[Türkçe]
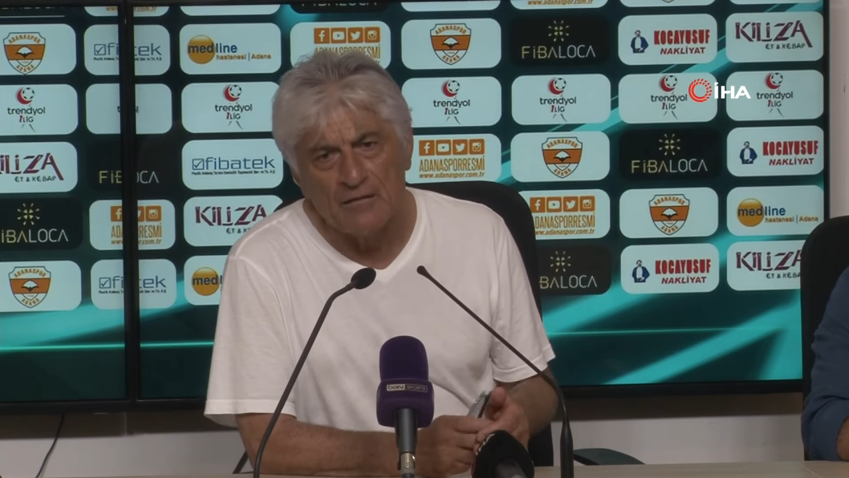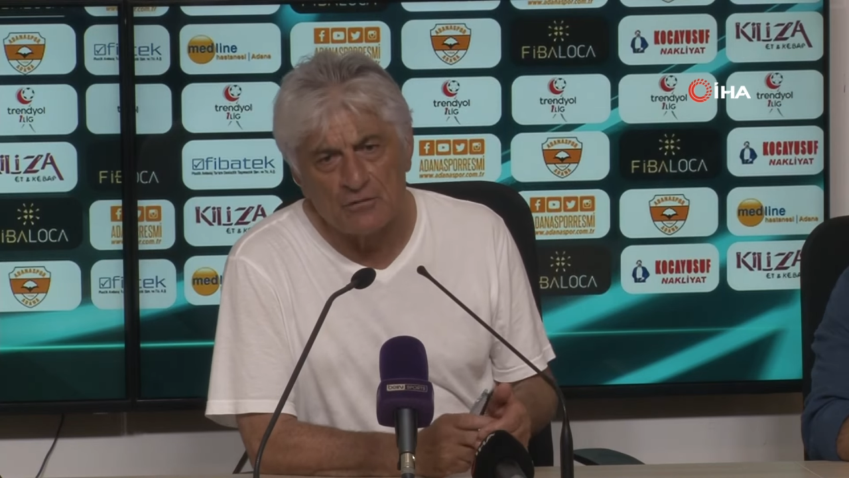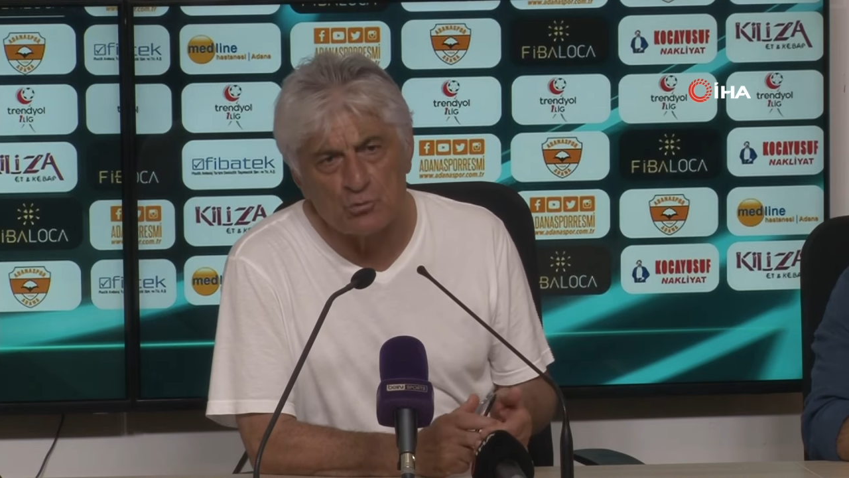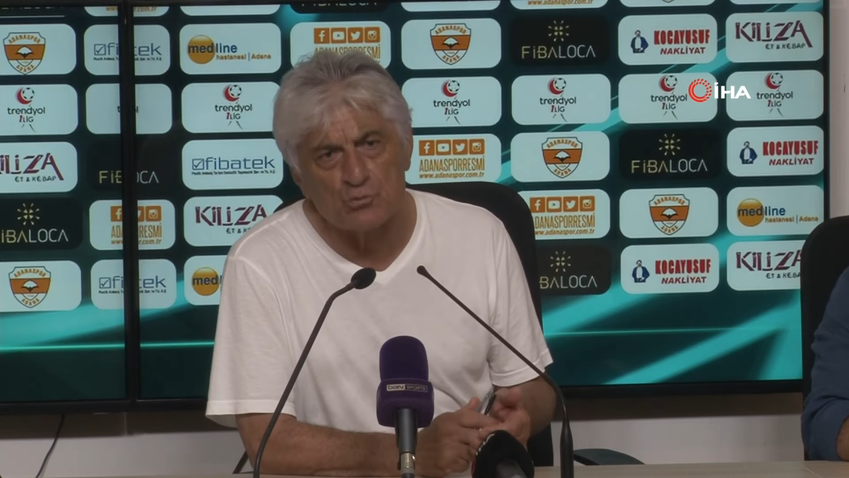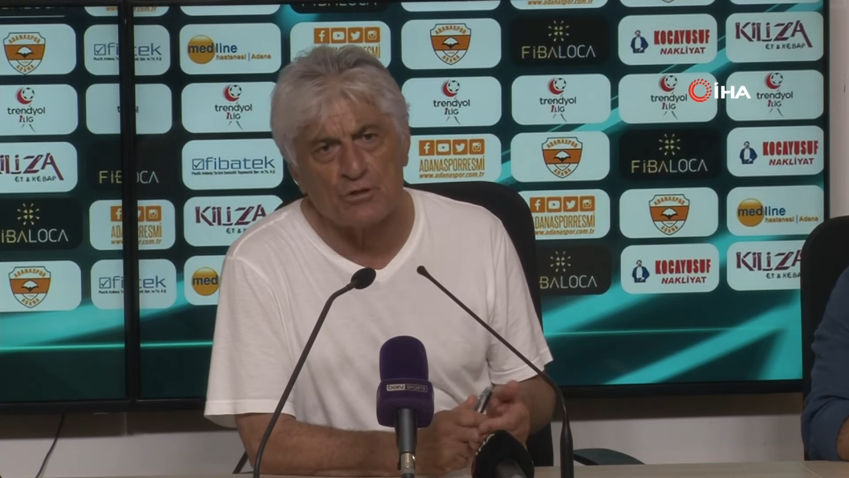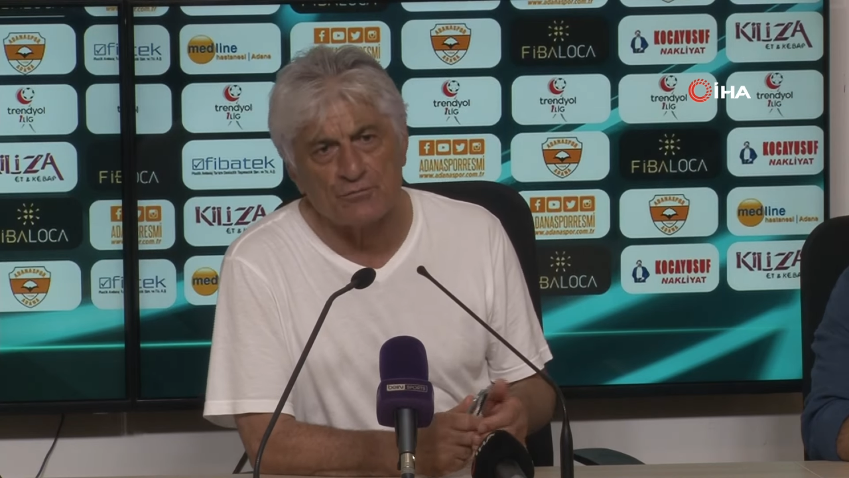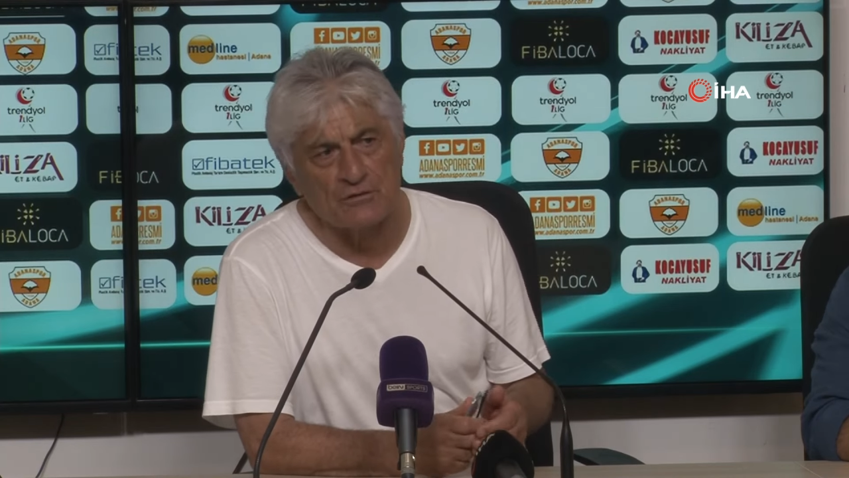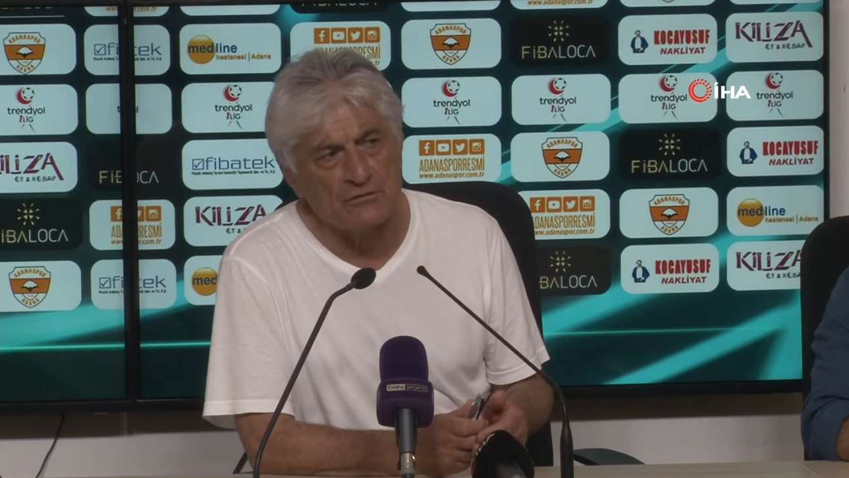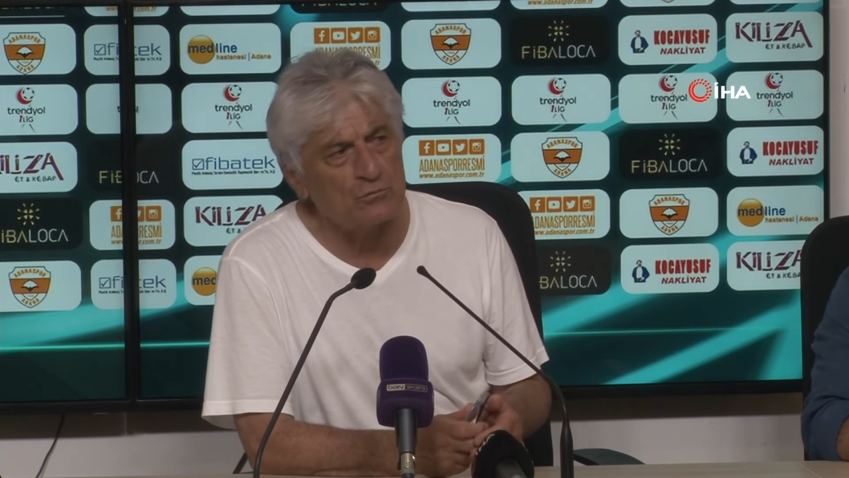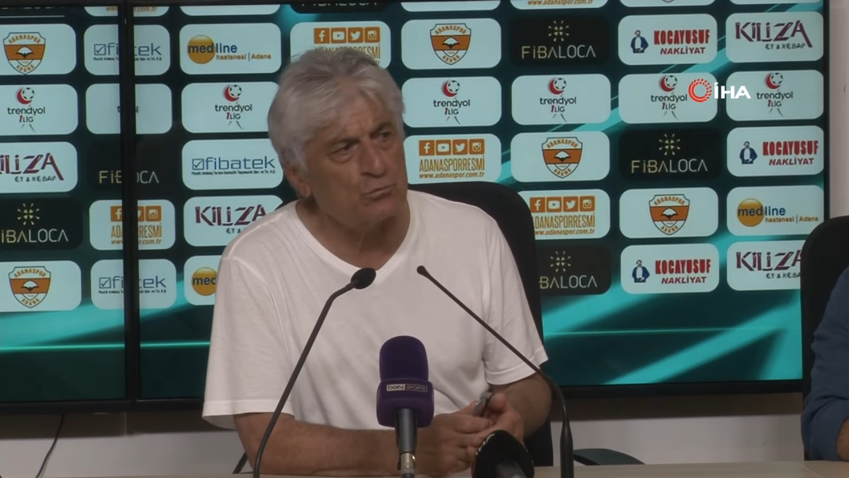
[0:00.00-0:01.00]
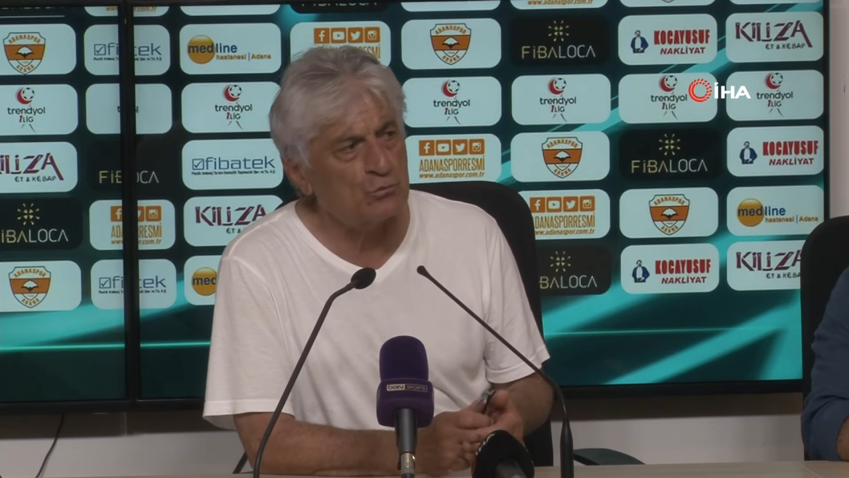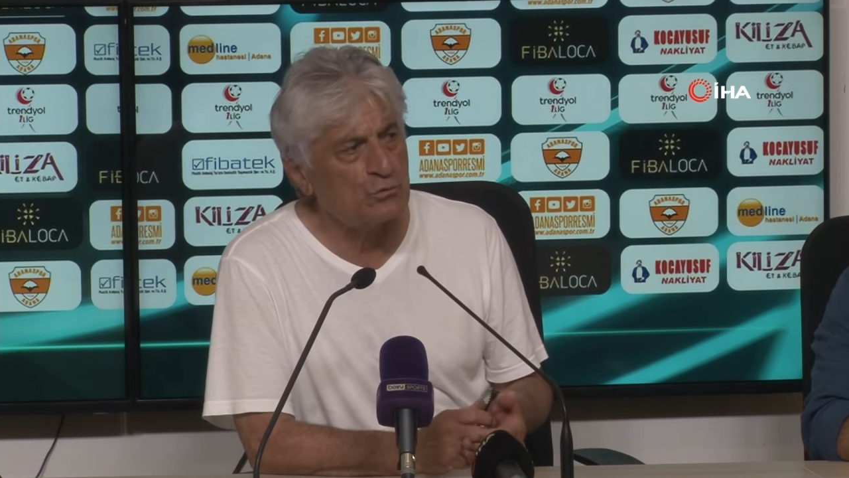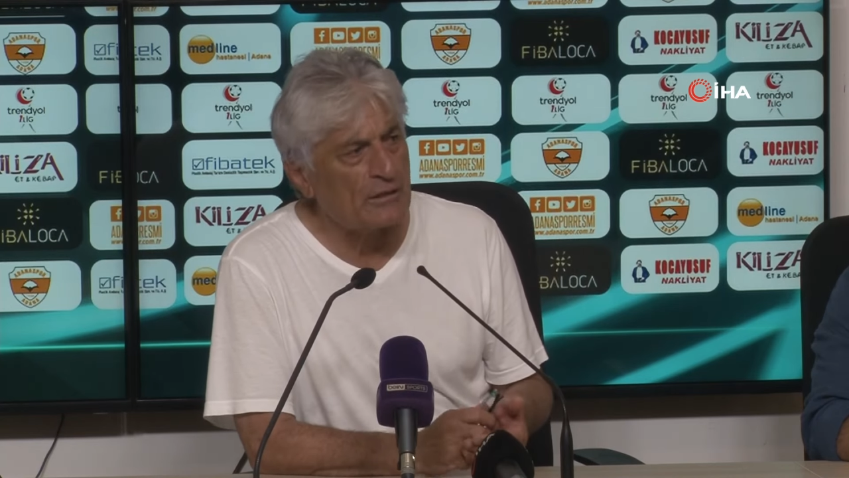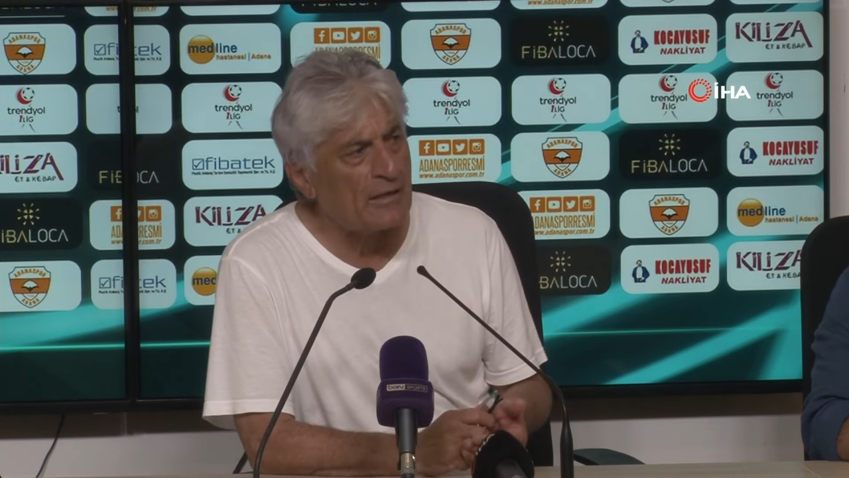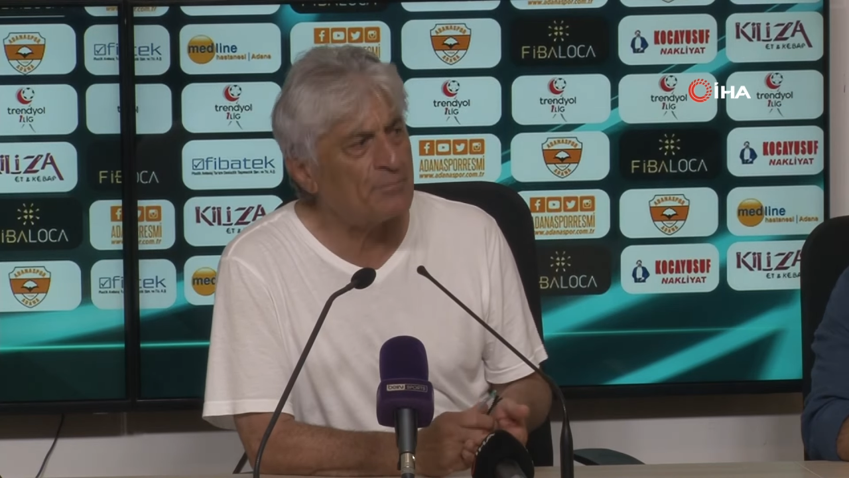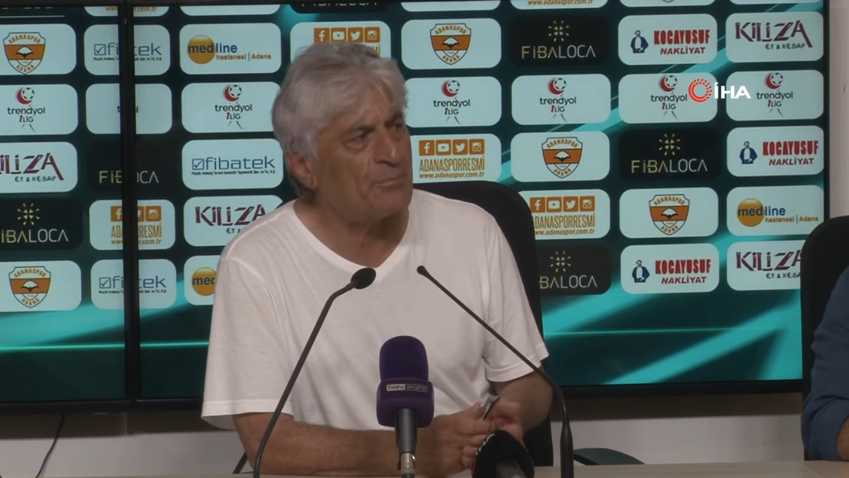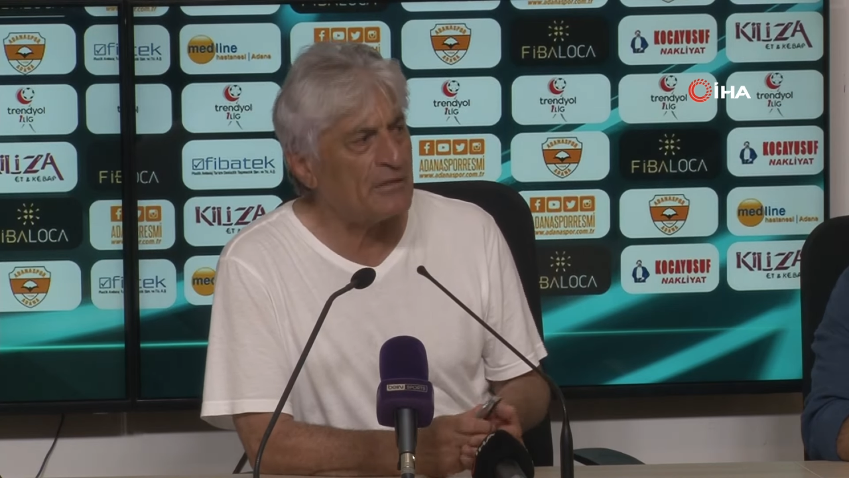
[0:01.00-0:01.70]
2-3 haftadır düzelen